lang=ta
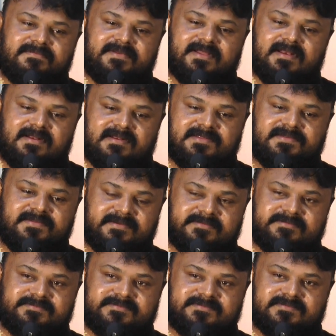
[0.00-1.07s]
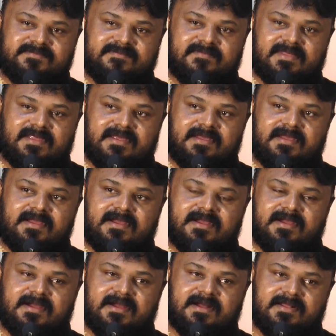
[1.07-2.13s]
ஃபீல் இருந்துச்சு
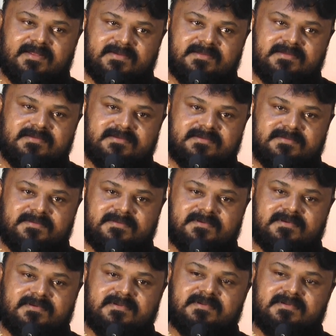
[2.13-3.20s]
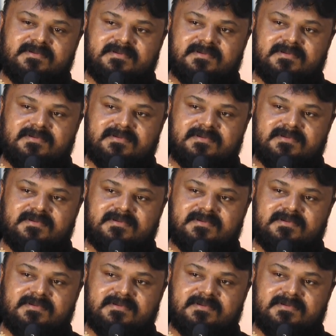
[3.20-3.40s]
அதாவது ஒரு